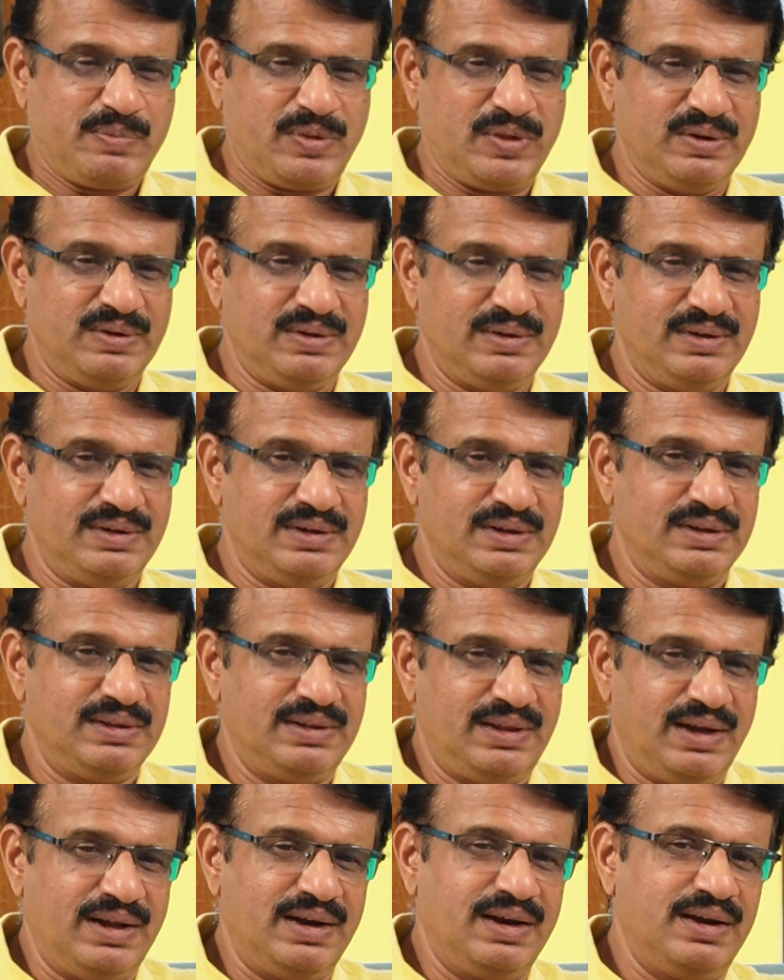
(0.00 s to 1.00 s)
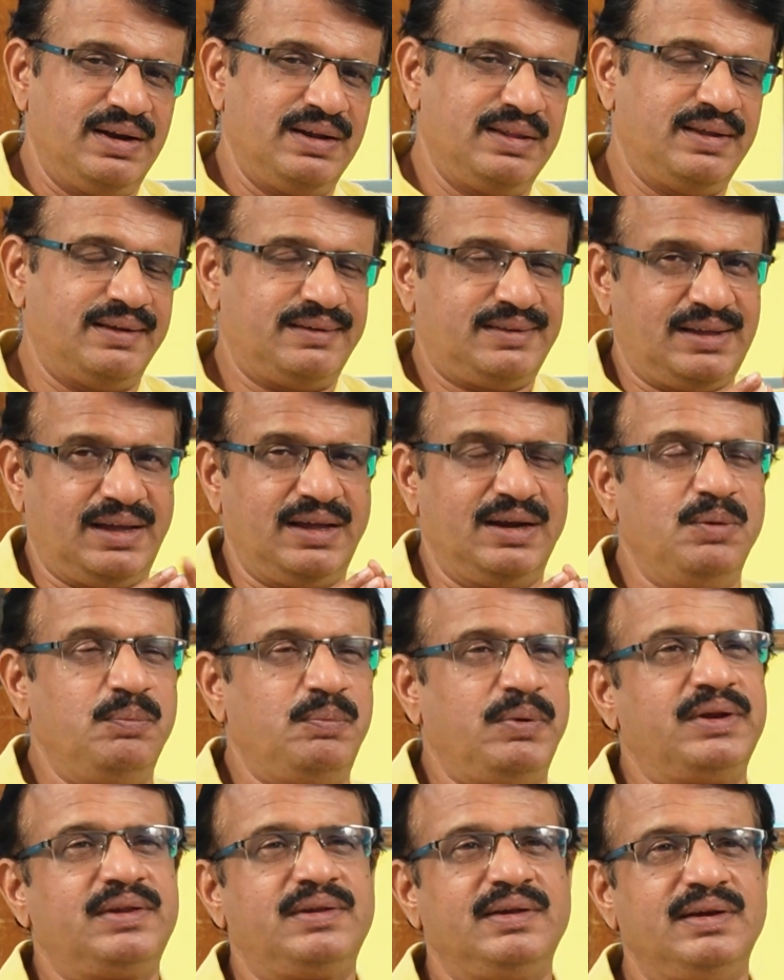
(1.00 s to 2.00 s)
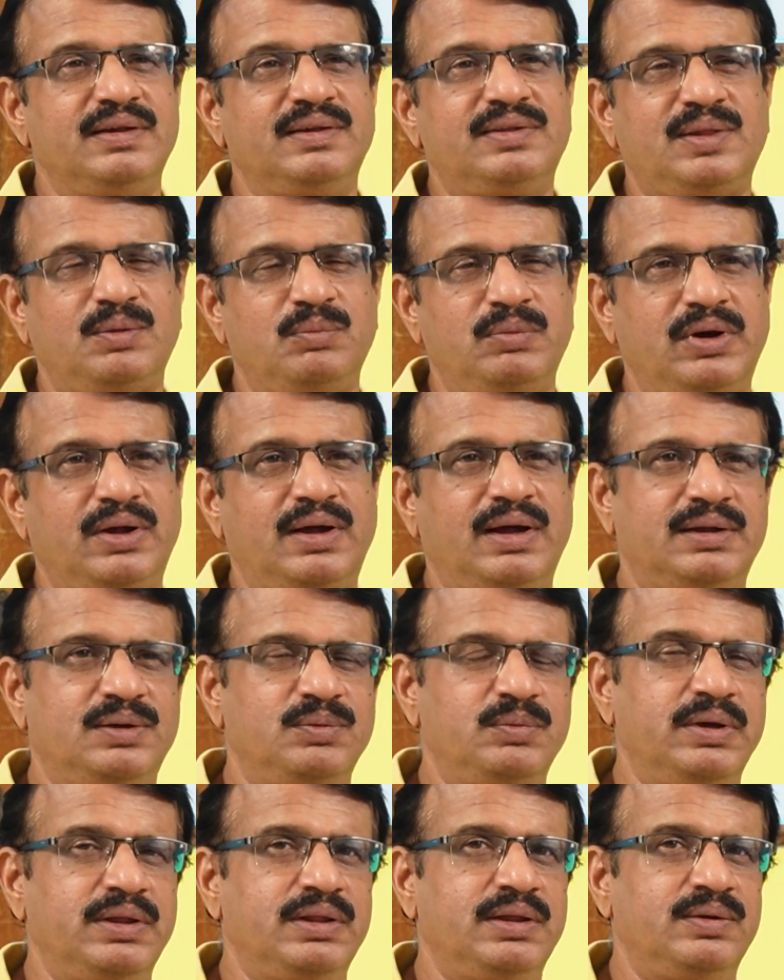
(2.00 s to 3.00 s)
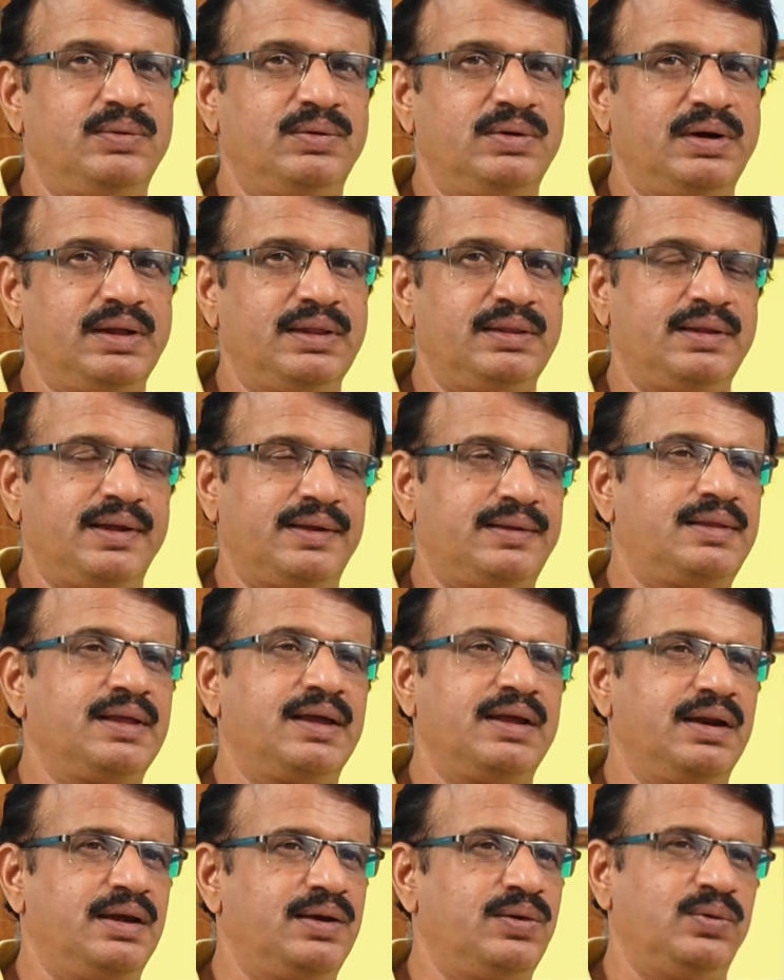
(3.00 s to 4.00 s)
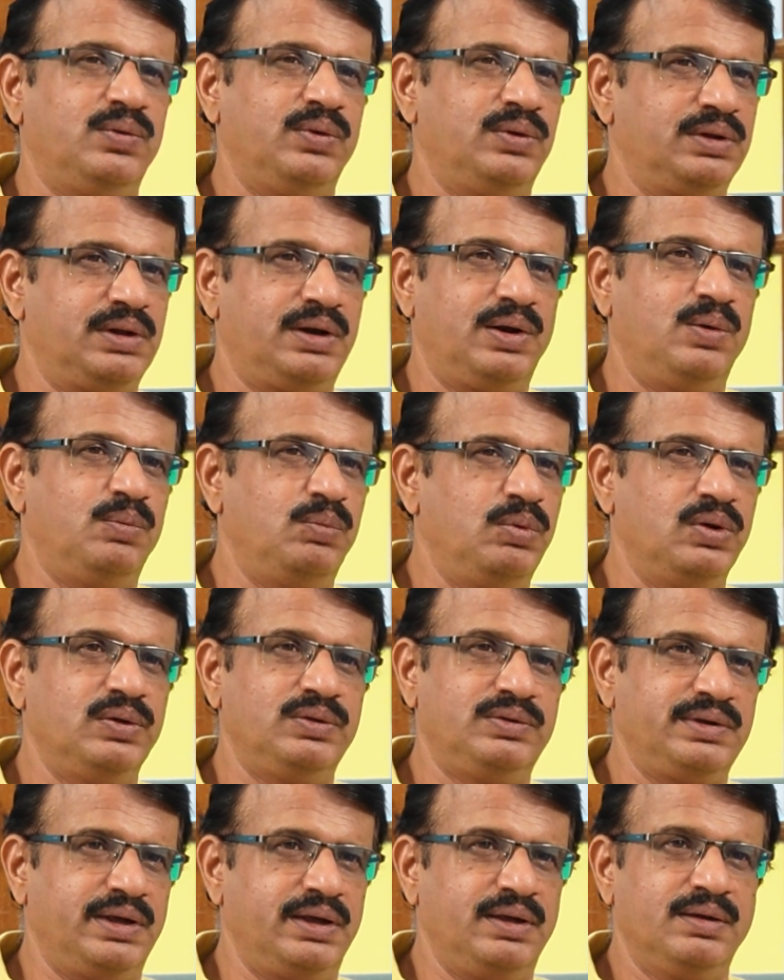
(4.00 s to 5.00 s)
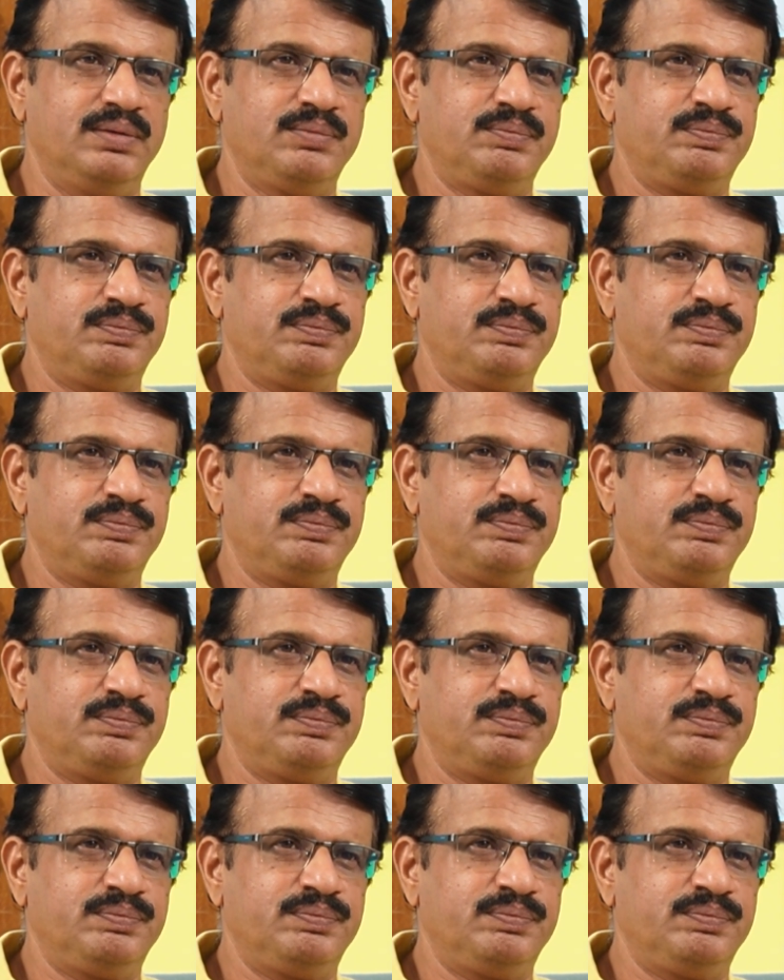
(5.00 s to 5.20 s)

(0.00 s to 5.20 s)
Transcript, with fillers: సో దాన్ని దస్తగిరిని పరిశీలిస్తే మనకు అర్థమయ్యేది ఏమంటే దస్తగిరికి కొంత డబ్బులు వచ్చాయి